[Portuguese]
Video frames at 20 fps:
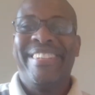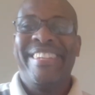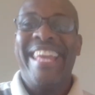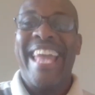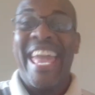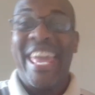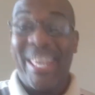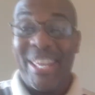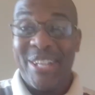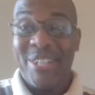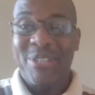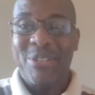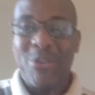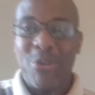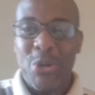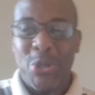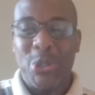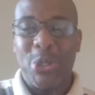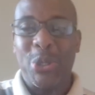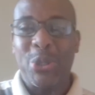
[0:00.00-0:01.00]
E aí,
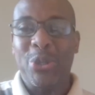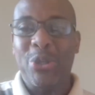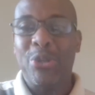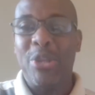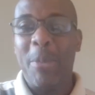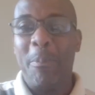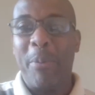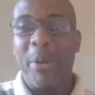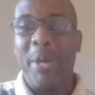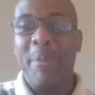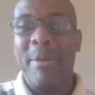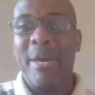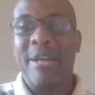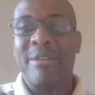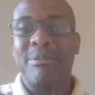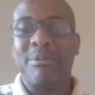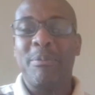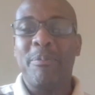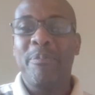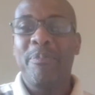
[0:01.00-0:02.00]
gostando do
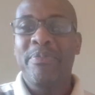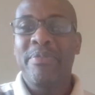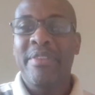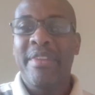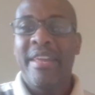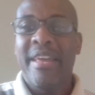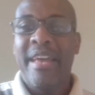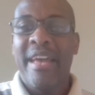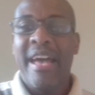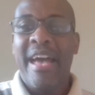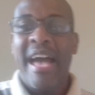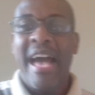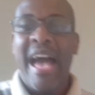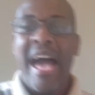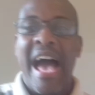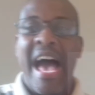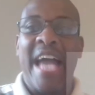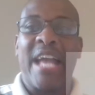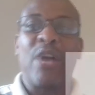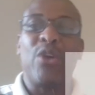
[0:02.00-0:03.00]
depoimento?
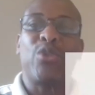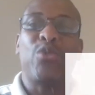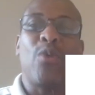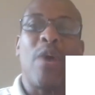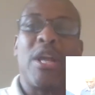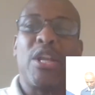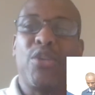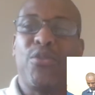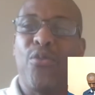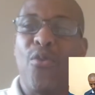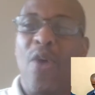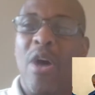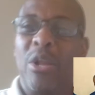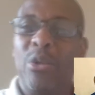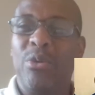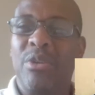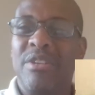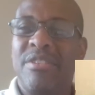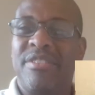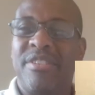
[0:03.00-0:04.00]
Raquel Soares foi uma
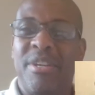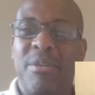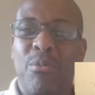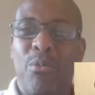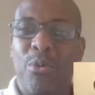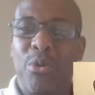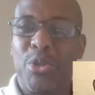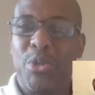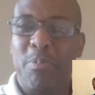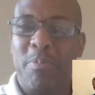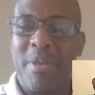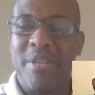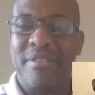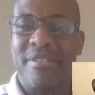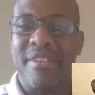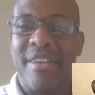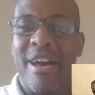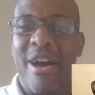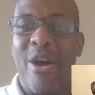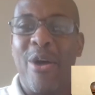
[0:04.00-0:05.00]
aluna assim muito
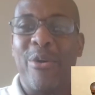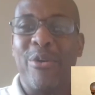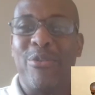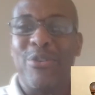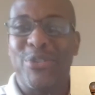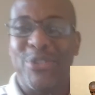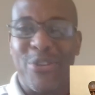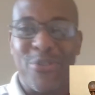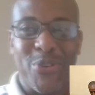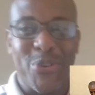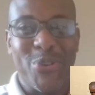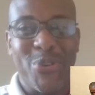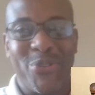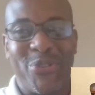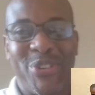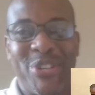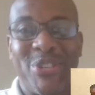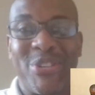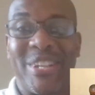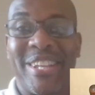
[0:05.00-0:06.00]
especial e você viu no
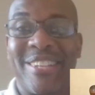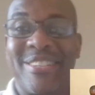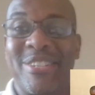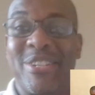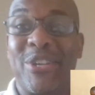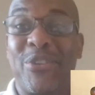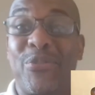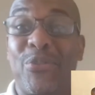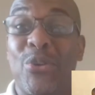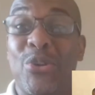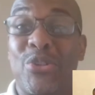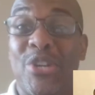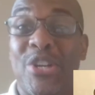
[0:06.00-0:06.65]
vídeo ela dizendo que ficou